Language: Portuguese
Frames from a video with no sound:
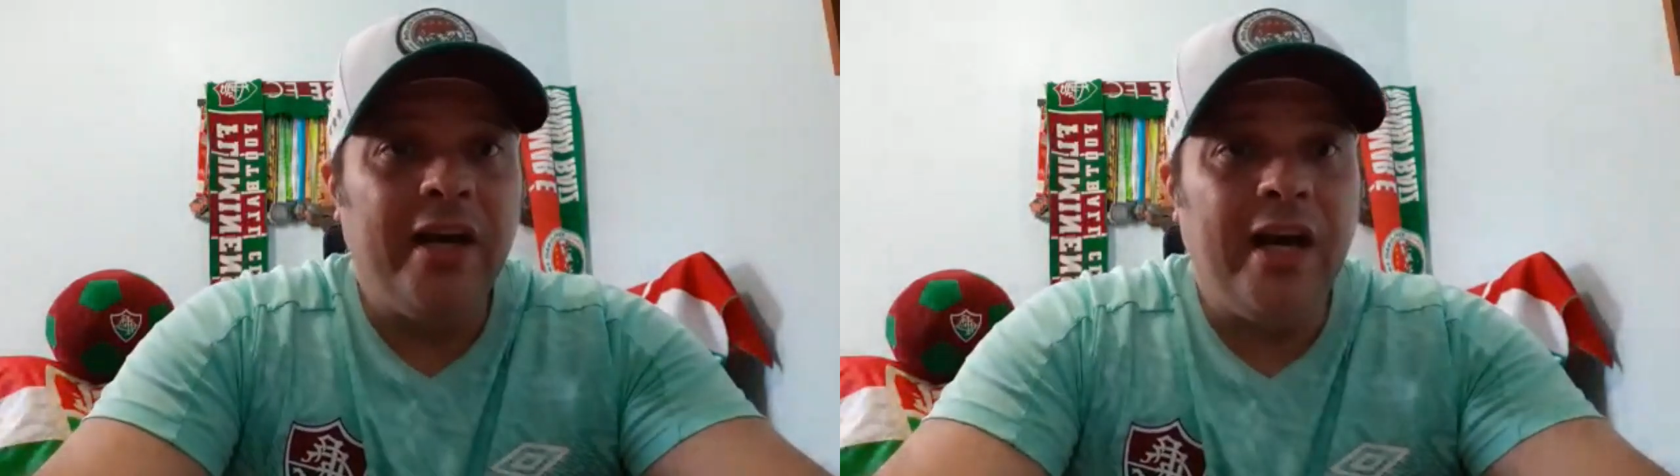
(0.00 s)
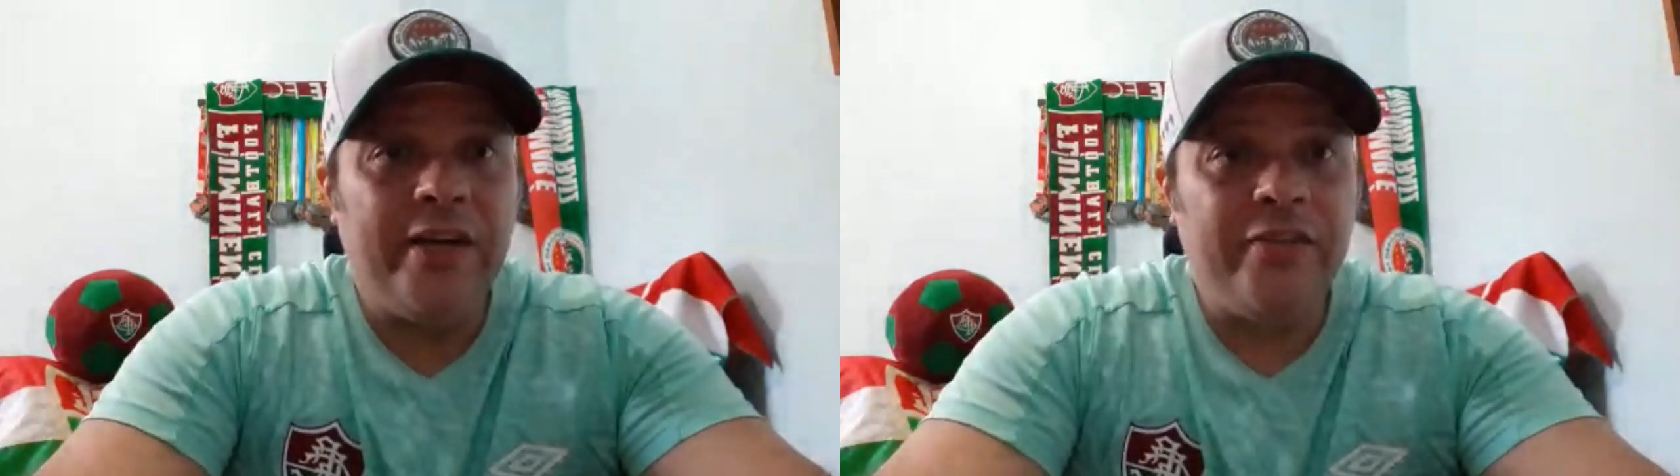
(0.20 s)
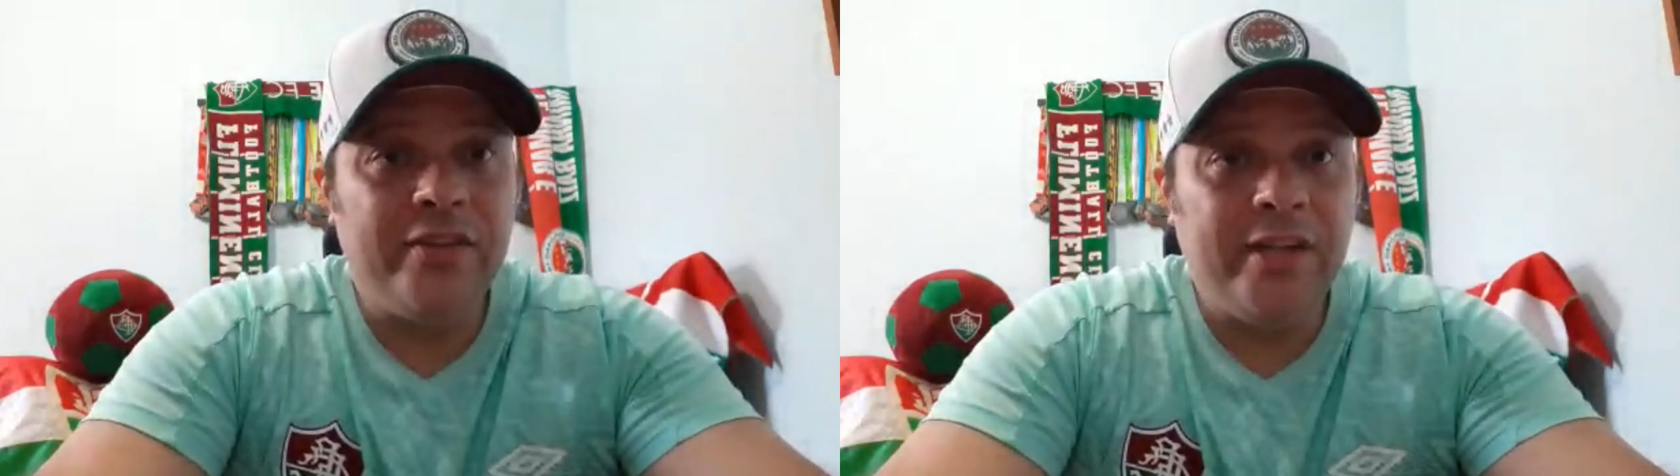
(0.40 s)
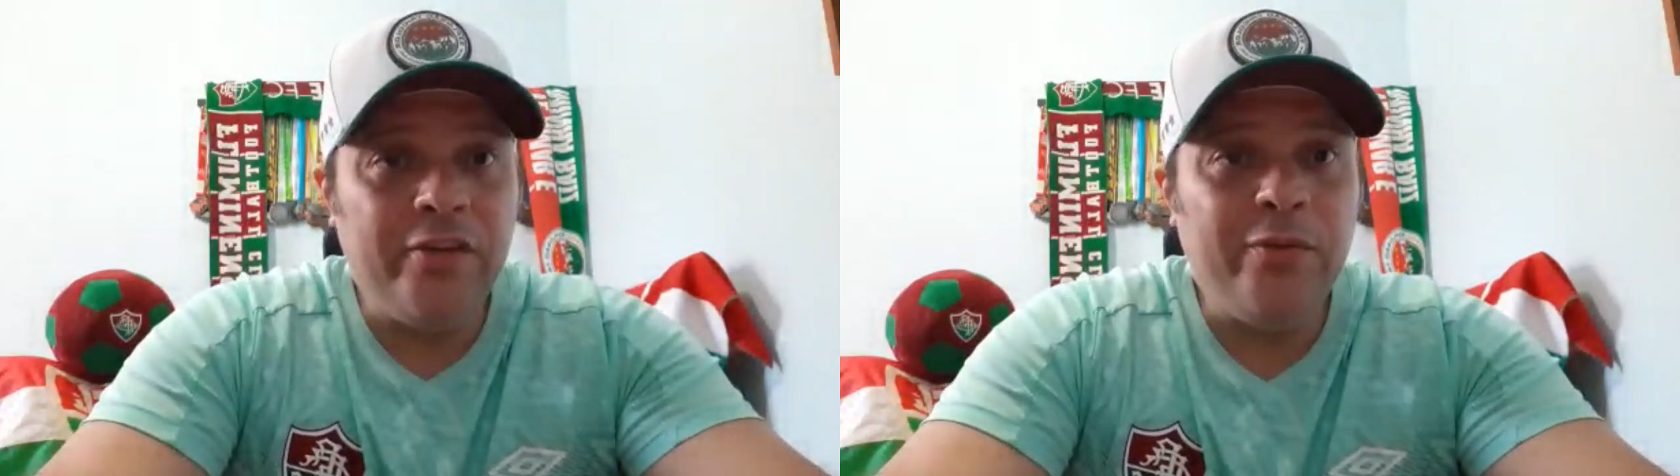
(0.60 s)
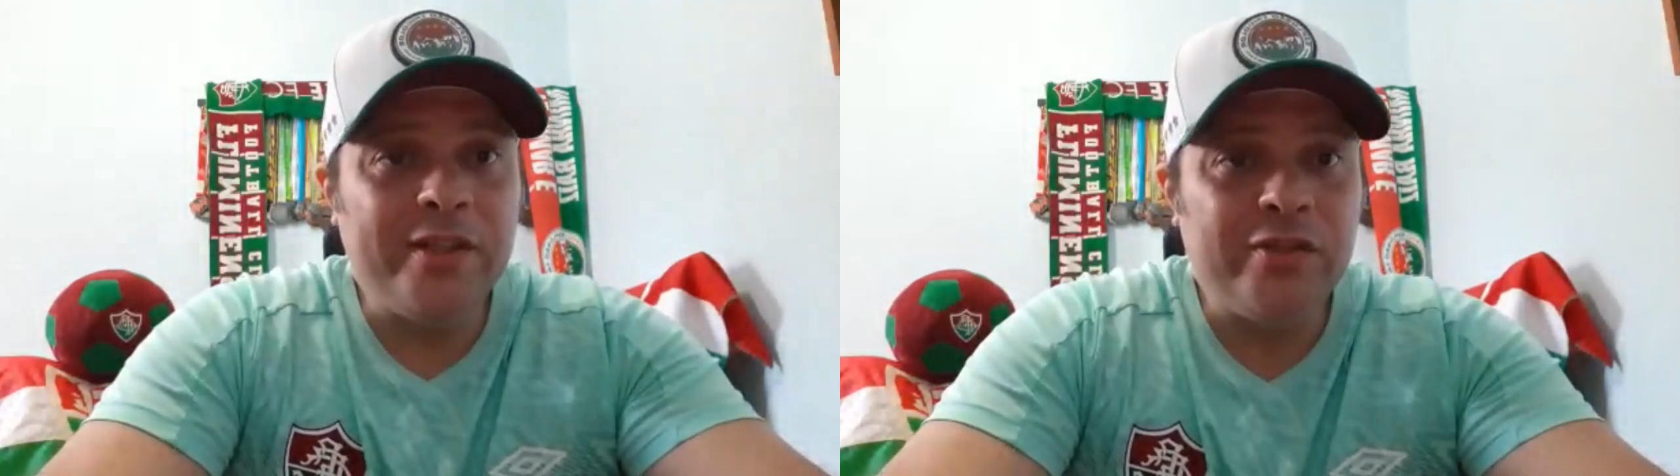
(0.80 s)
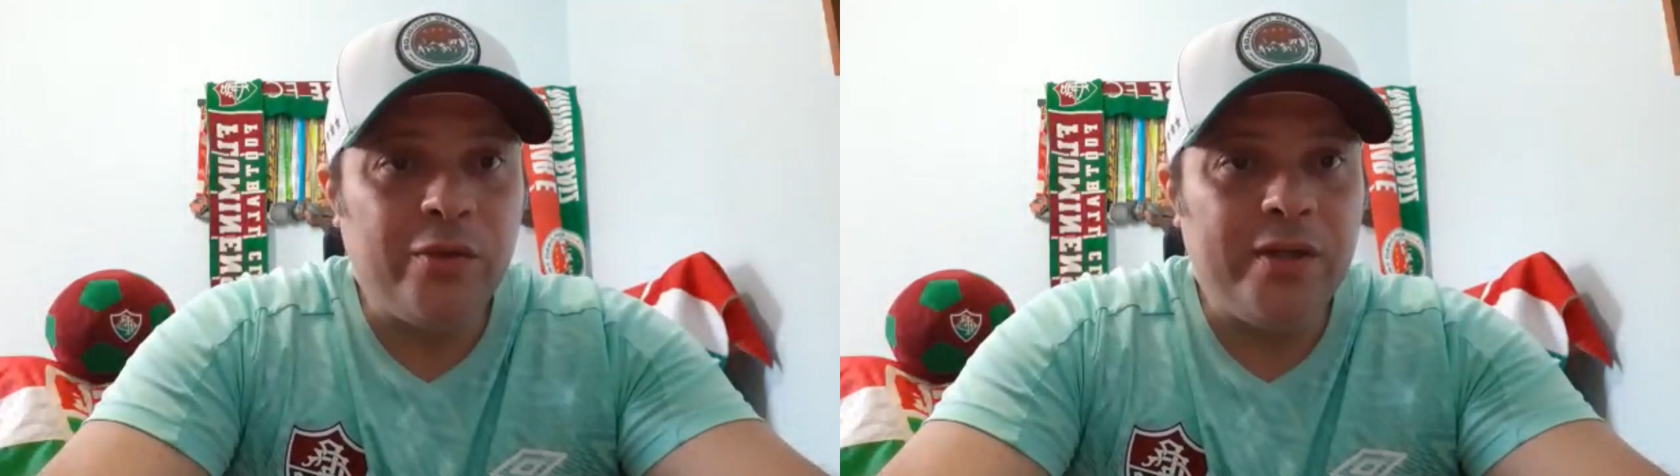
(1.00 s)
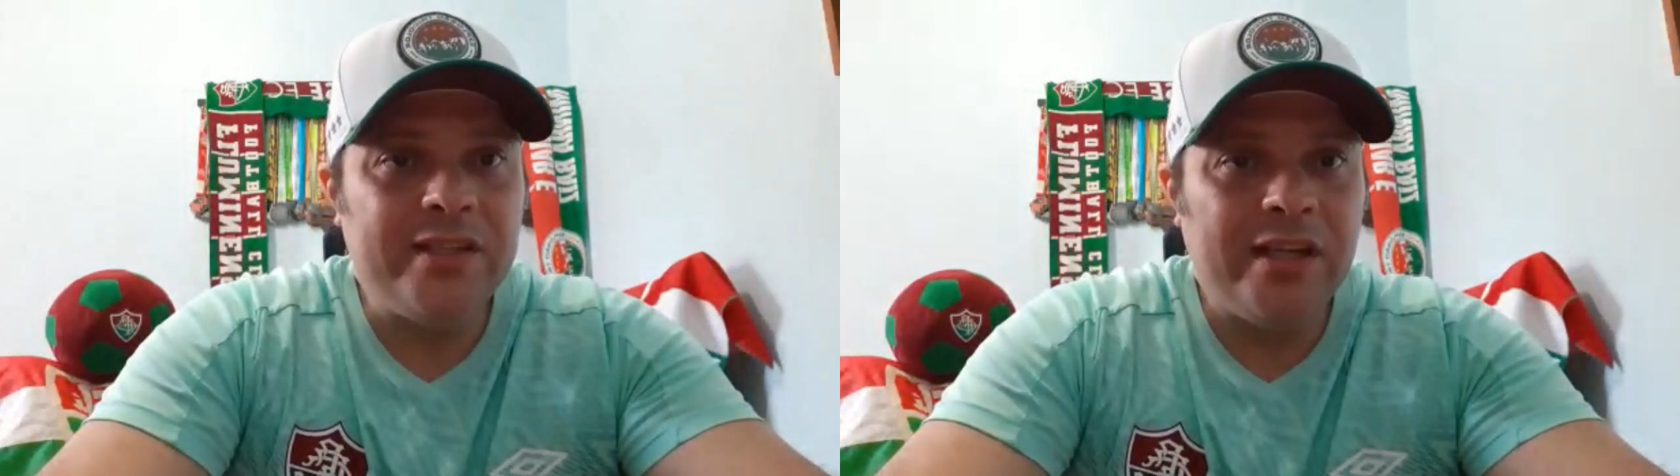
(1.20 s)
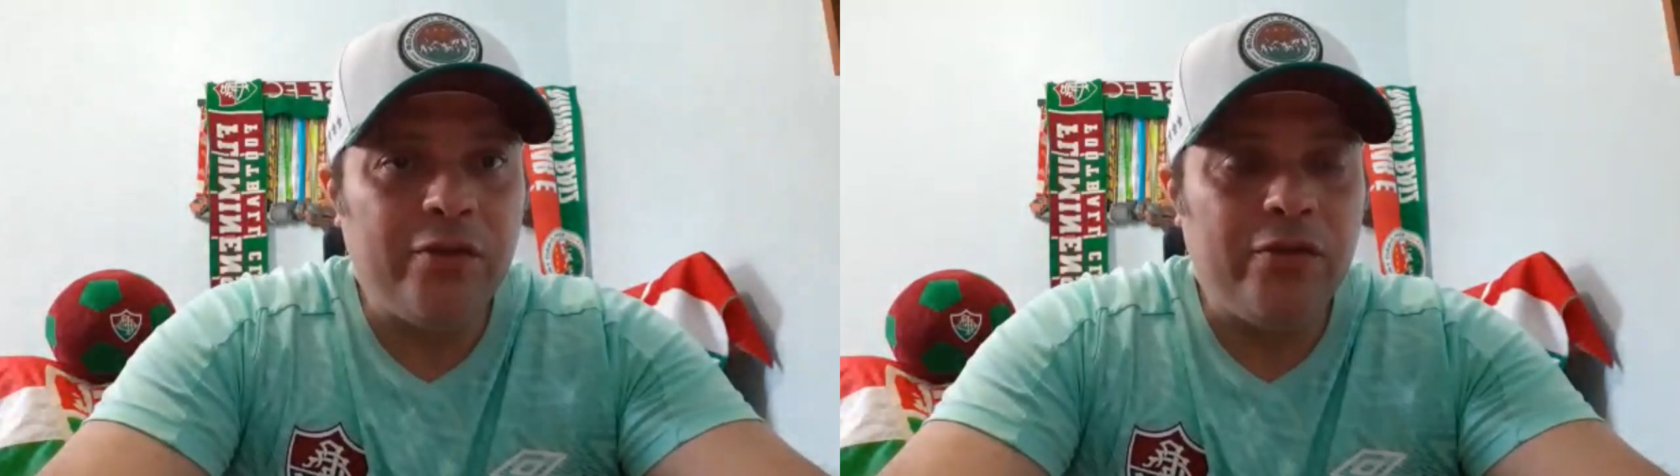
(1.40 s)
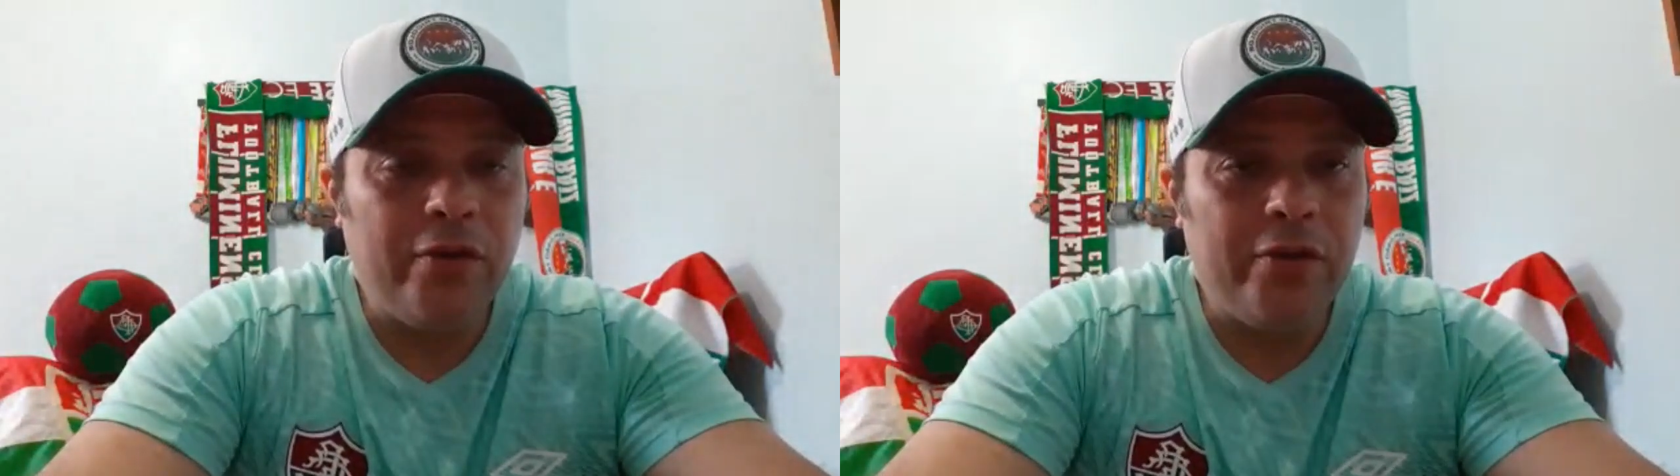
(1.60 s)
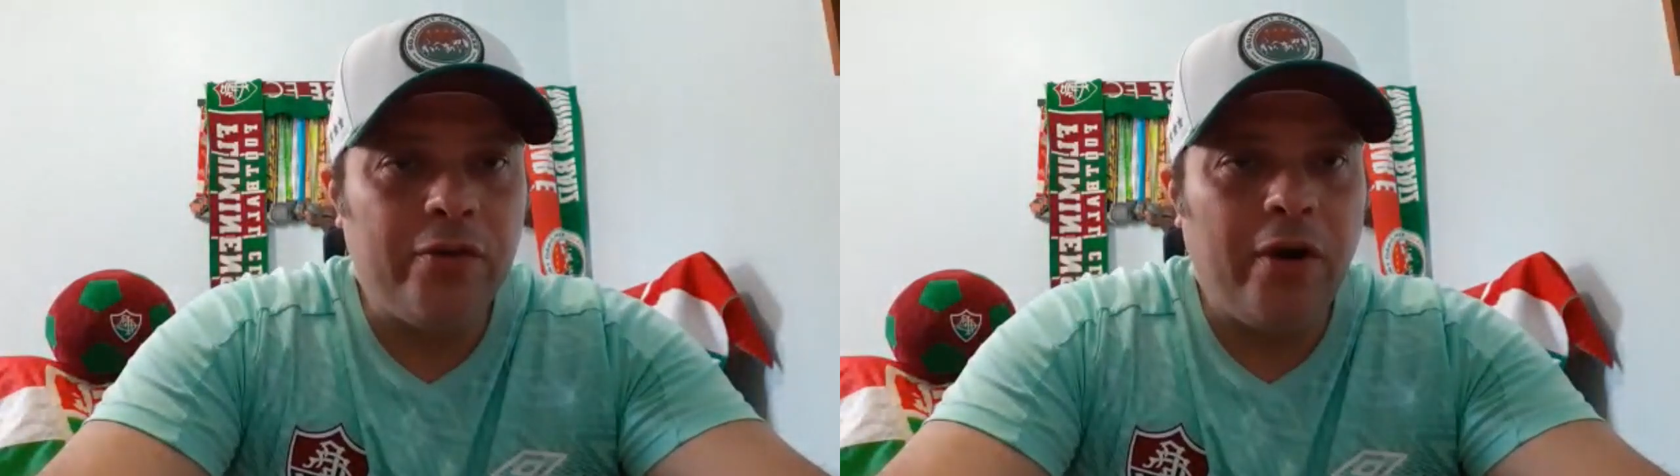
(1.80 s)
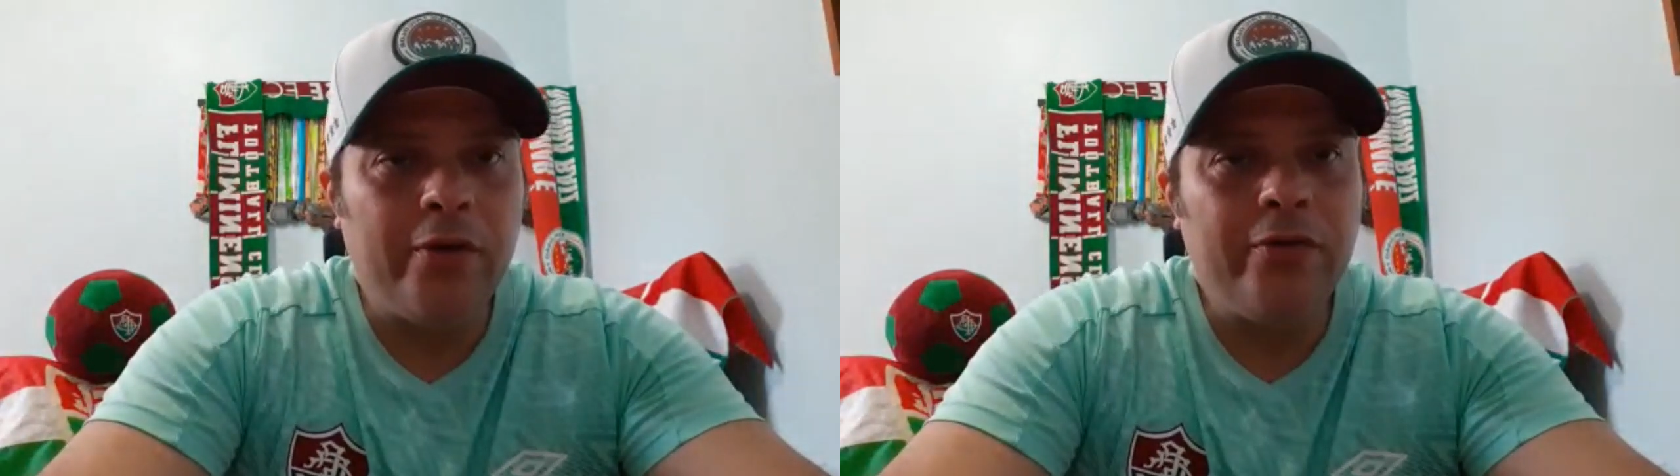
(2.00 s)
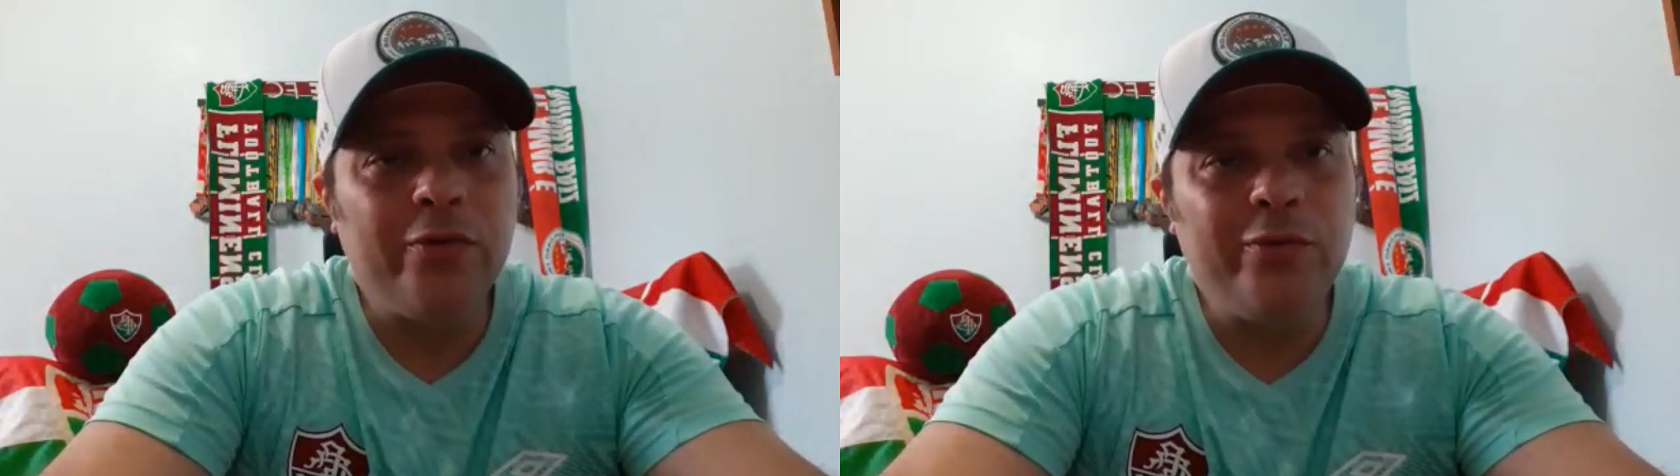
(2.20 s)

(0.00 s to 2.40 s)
as transmissões aí dos dois jogos,